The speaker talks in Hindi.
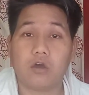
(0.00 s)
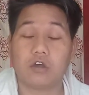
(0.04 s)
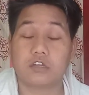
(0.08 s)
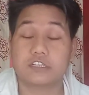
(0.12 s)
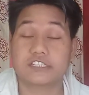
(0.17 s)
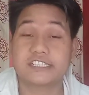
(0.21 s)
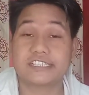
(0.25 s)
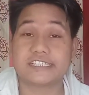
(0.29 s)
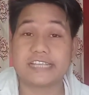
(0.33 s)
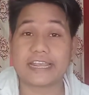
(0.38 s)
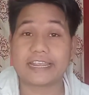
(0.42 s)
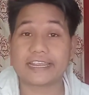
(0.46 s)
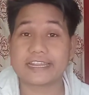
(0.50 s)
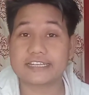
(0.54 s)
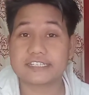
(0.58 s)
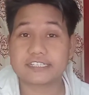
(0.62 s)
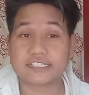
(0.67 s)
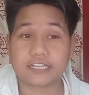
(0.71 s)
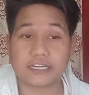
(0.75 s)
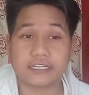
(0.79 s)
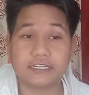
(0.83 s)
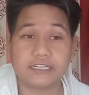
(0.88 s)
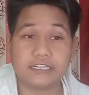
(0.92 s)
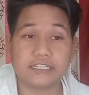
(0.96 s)
और सेकेंड
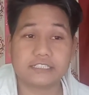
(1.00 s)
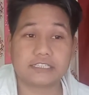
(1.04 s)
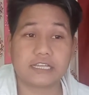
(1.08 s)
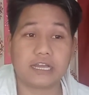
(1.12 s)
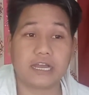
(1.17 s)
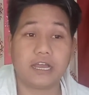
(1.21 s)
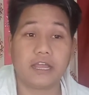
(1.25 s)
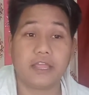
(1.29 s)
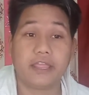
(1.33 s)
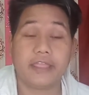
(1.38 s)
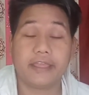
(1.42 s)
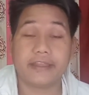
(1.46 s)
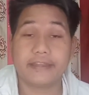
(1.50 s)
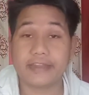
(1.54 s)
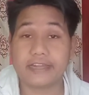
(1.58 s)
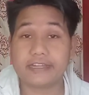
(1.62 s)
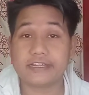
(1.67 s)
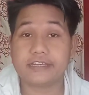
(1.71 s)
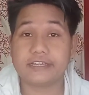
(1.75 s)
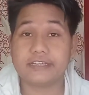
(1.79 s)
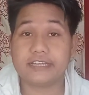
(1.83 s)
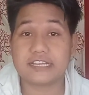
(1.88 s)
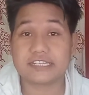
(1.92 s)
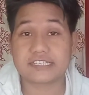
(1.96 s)
संडे था
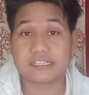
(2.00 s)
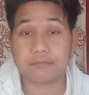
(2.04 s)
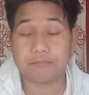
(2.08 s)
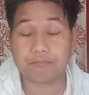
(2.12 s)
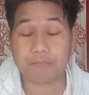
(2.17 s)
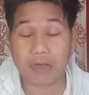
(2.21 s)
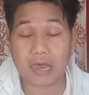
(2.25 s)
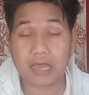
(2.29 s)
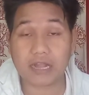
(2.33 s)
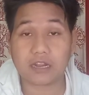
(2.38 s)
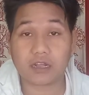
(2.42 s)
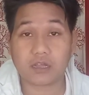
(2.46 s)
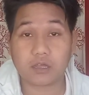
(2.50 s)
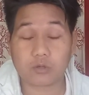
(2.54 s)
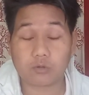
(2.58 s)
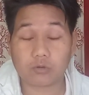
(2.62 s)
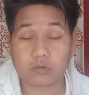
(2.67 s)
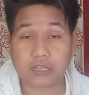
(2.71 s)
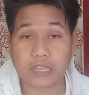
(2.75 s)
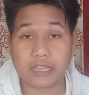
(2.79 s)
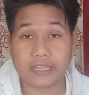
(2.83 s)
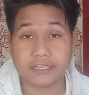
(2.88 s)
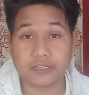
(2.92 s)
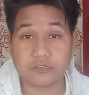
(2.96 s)
नेट इंडिया से 12
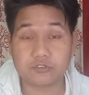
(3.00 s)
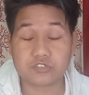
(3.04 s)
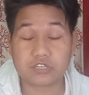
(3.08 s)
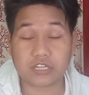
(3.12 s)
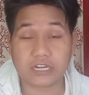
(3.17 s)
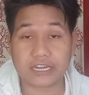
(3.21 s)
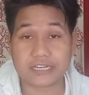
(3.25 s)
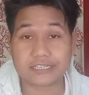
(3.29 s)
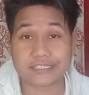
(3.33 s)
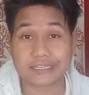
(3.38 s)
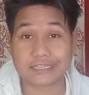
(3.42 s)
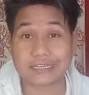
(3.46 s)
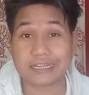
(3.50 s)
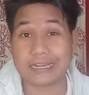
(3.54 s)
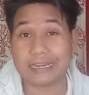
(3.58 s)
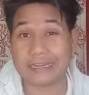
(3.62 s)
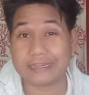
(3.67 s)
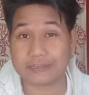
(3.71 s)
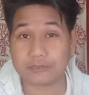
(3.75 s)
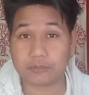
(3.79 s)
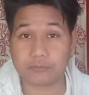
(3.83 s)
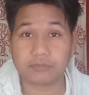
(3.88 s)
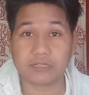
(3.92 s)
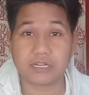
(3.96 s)
करोड़ का ह्यूज कलेक्शन कल
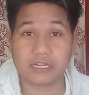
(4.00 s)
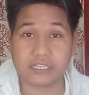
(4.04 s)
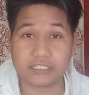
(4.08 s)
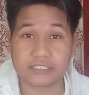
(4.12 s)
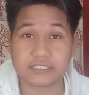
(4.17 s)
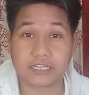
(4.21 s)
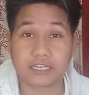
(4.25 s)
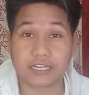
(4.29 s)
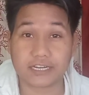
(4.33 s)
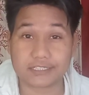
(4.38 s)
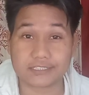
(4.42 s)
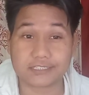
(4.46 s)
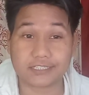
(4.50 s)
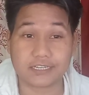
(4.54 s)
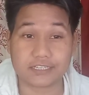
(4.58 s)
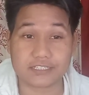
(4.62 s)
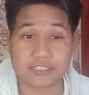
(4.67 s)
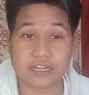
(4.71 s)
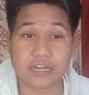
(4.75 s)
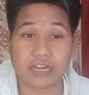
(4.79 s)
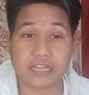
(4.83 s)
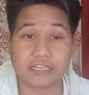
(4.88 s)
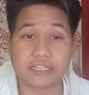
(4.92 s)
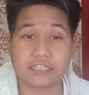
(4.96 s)
एंड ऑफ द डे तक करते
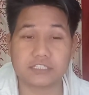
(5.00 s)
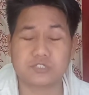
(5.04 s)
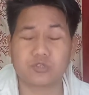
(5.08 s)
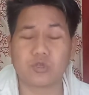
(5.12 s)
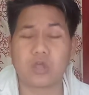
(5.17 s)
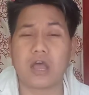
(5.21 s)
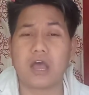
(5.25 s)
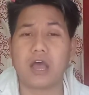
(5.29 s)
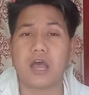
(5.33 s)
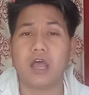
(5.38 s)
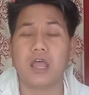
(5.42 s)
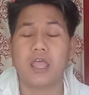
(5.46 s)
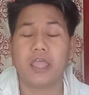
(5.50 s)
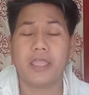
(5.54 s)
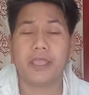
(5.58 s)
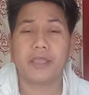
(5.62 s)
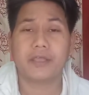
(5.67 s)
नजर आइए हाँ